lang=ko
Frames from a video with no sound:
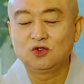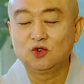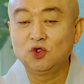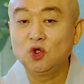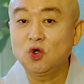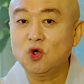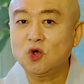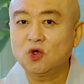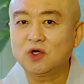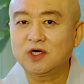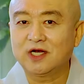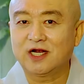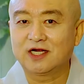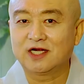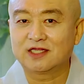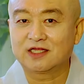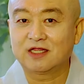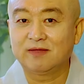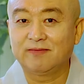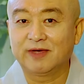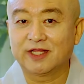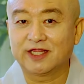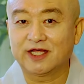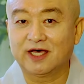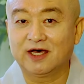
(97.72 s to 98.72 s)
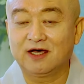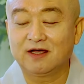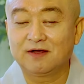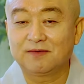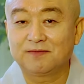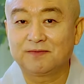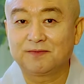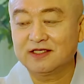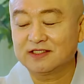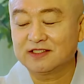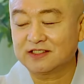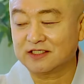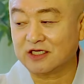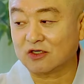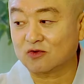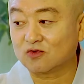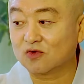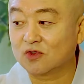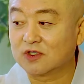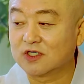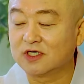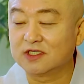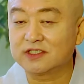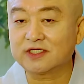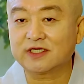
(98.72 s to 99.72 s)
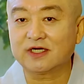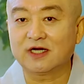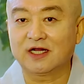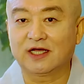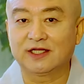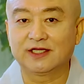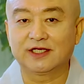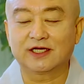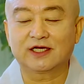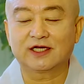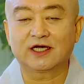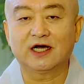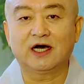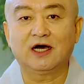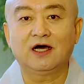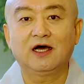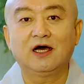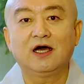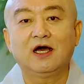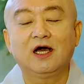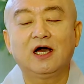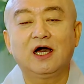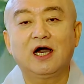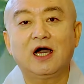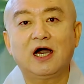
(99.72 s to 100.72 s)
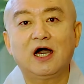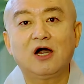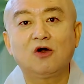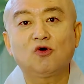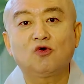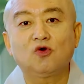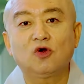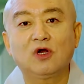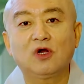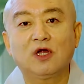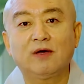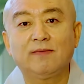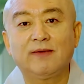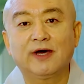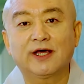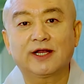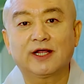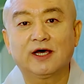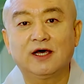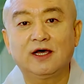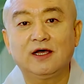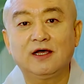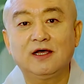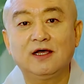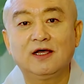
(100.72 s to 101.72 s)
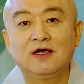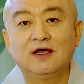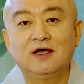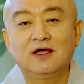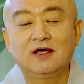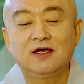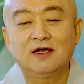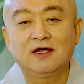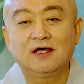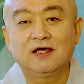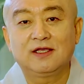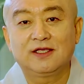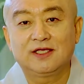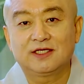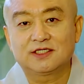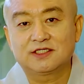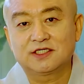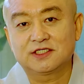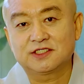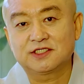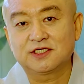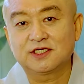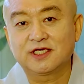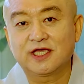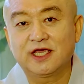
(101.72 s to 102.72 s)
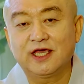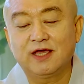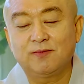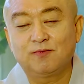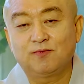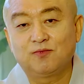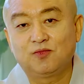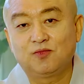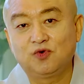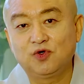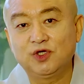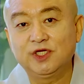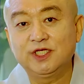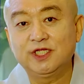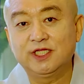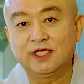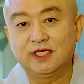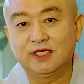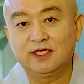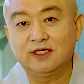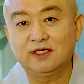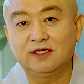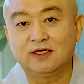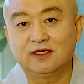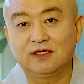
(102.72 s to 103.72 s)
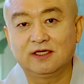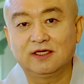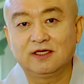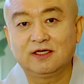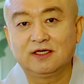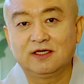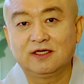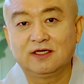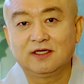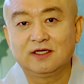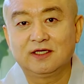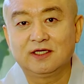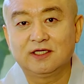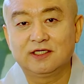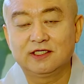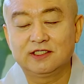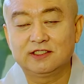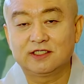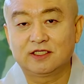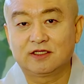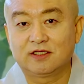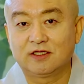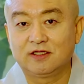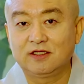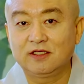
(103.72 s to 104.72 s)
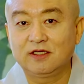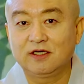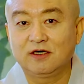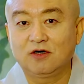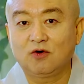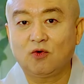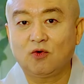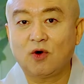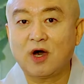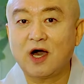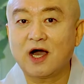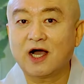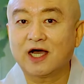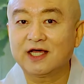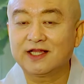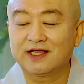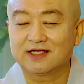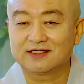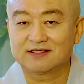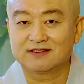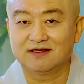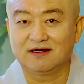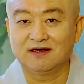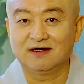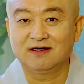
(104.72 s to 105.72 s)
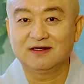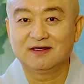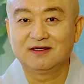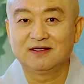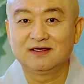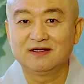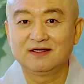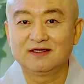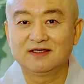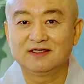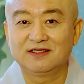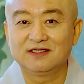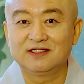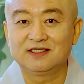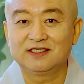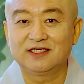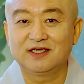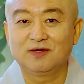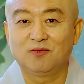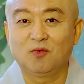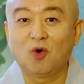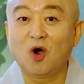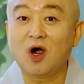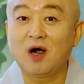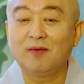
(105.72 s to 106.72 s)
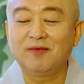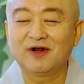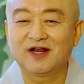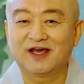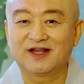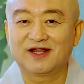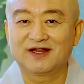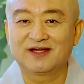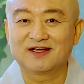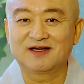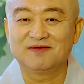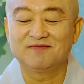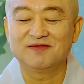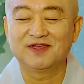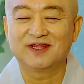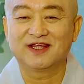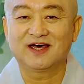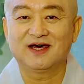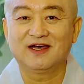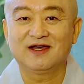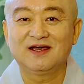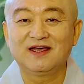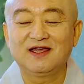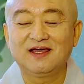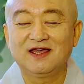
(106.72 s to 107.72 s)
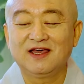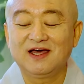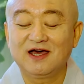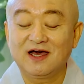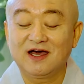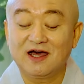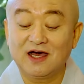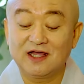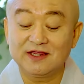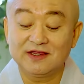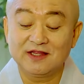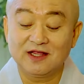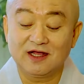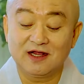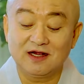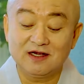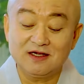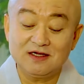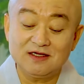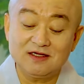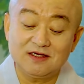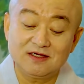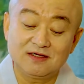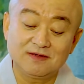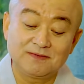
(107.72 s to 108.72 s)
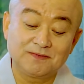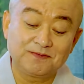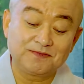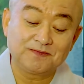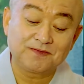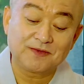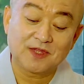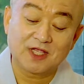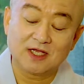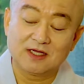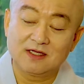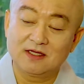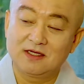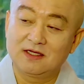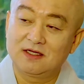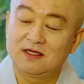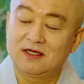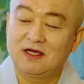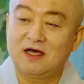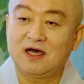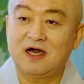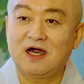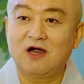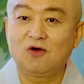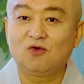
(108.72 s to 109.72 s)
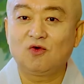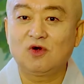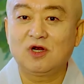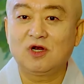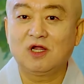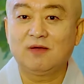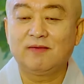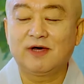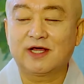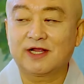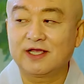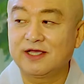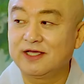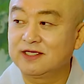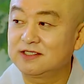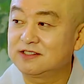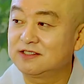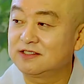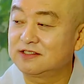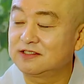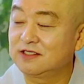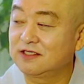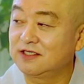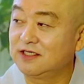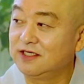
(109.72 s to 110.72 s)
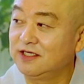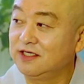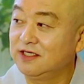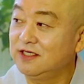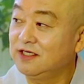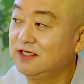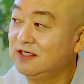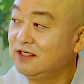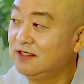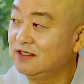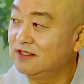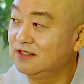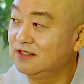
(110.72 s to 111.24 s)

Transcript: 유혹을 할 때마다 자꾸 거절을 하니까 앙골라마라 스승의 부인이 이제 드디어 화가 나서 이제 모함을 하는 겁니다. 한날 앙골라마라의 스승이